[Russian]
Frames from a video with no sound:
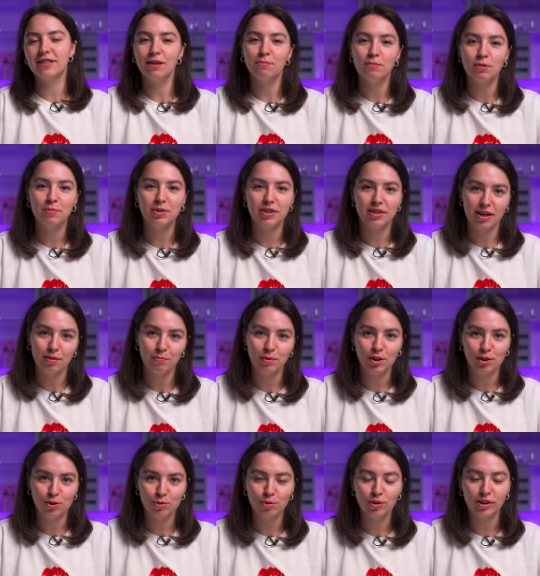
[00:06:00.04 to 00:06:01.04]
самые мастера
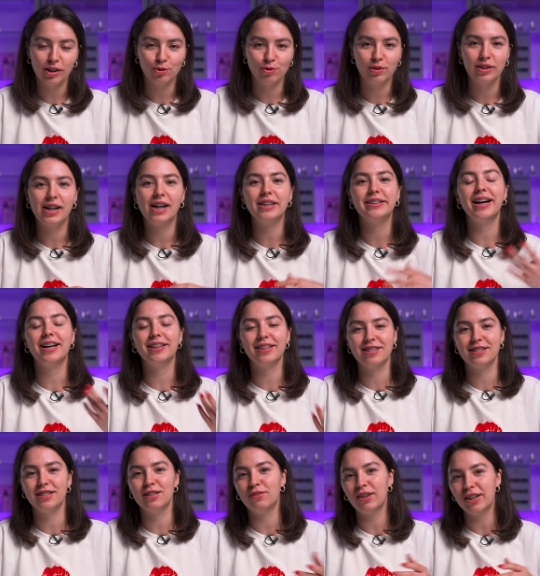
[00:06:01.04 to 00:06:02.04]
маникюра, которые
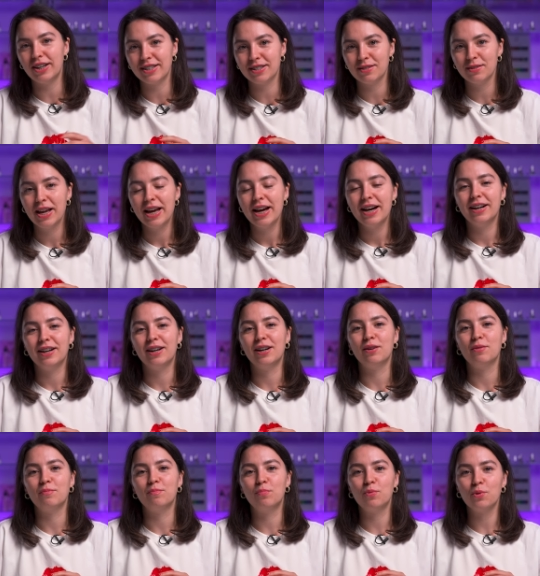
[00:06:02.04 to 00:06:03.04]
когда-то задавались
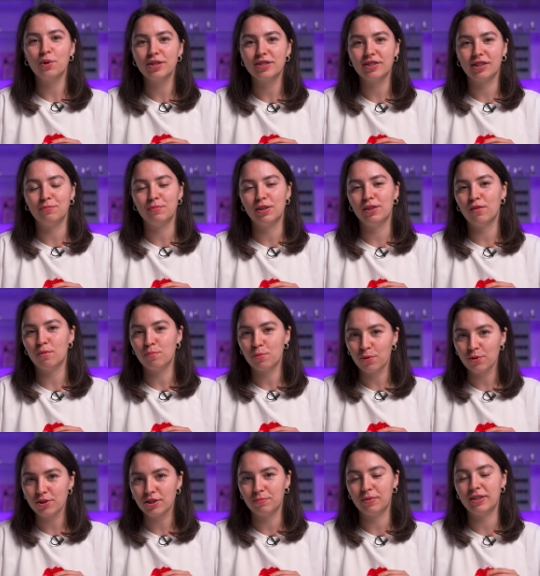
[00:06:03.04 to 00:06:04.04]
э, поиском и
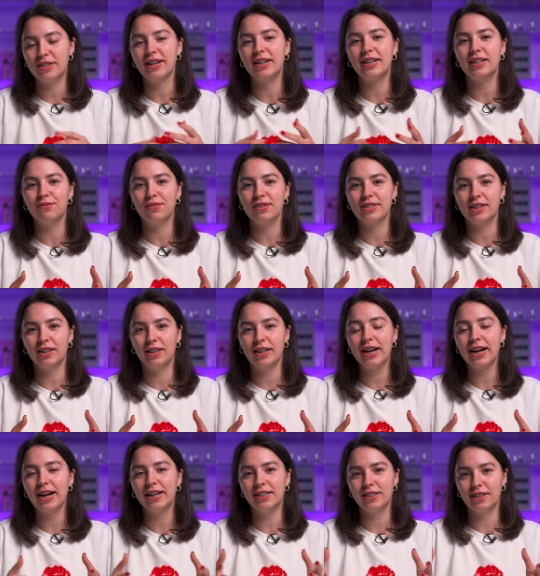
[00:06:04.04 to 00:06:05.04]
вопросом идеального
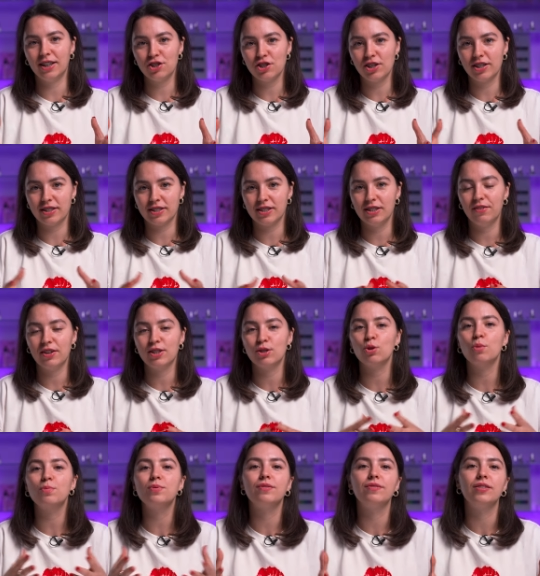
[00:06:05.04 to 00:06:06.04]
стола, они начали создавать
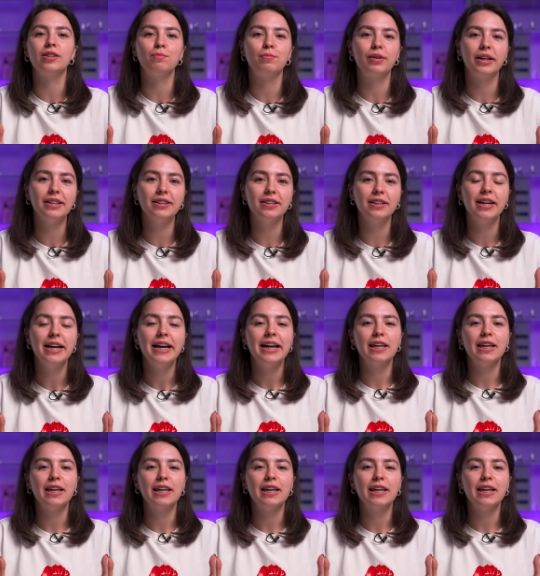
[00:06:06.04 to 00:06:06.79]
собственные бренды